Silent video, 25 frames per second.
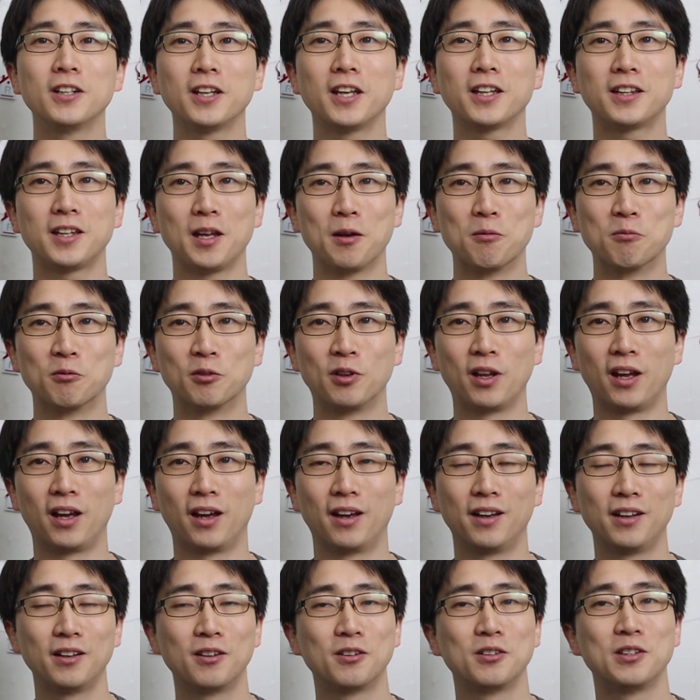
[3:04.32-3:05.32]
크기
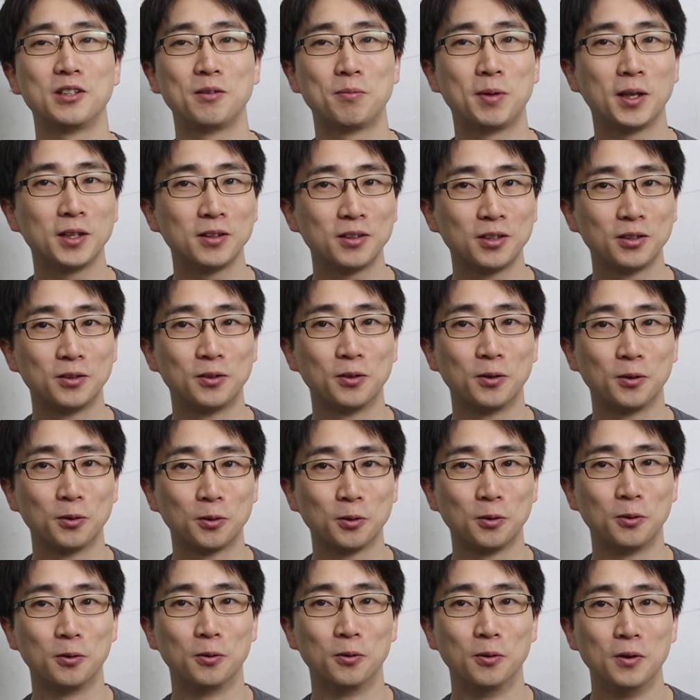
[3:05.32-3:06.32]
때문에 이런
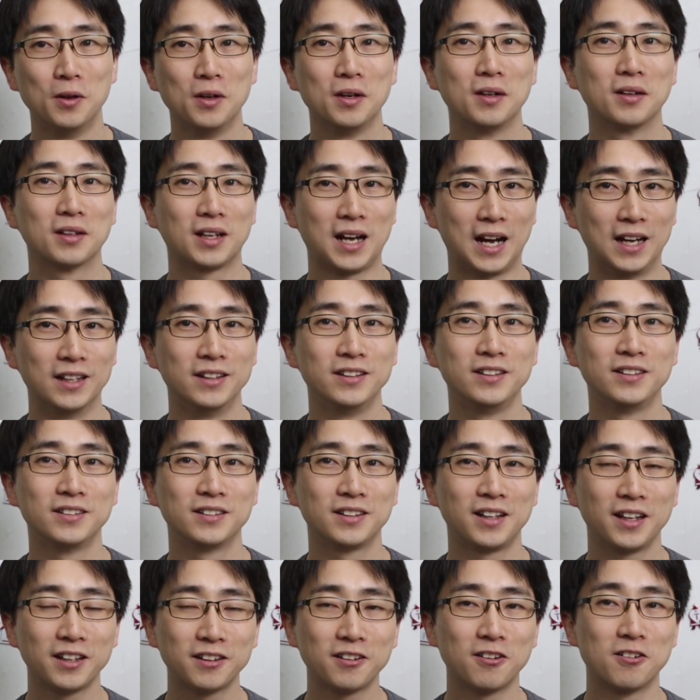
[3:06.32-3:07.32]
이벤트들도
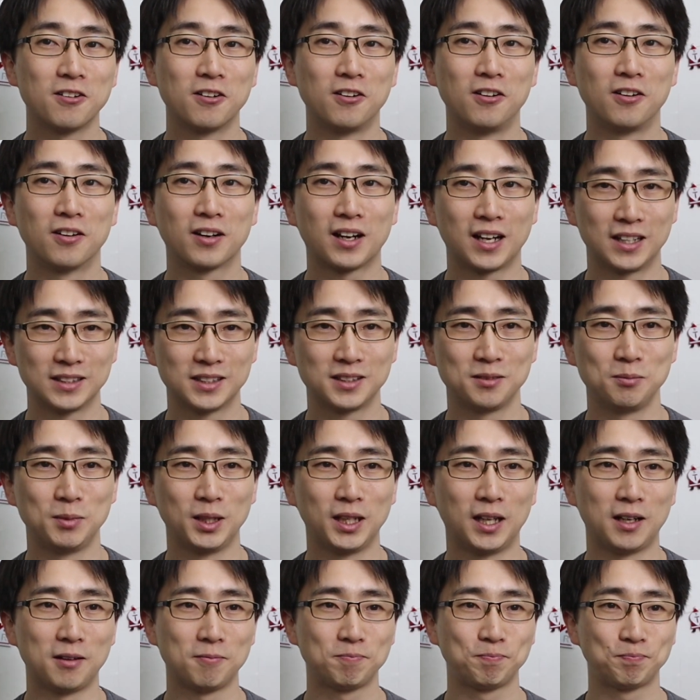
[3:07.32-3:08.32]
가능했던 것
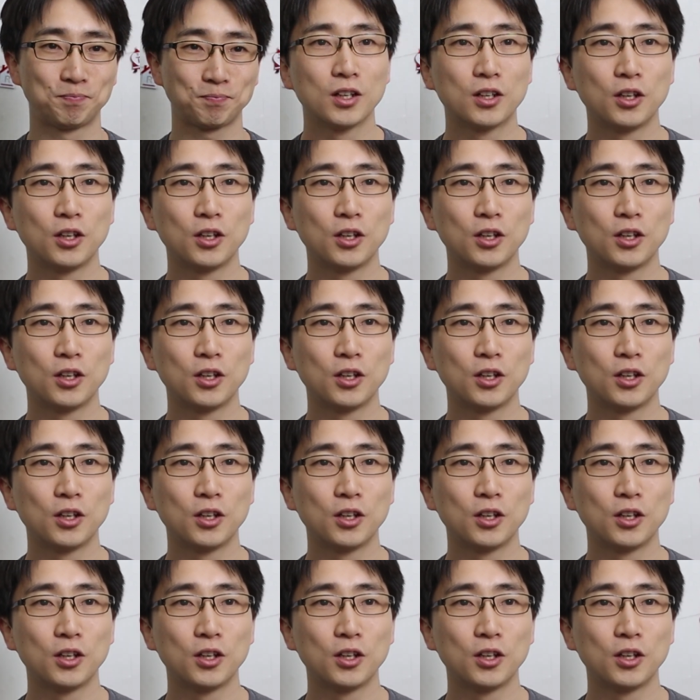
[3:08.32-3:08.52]
같습니다.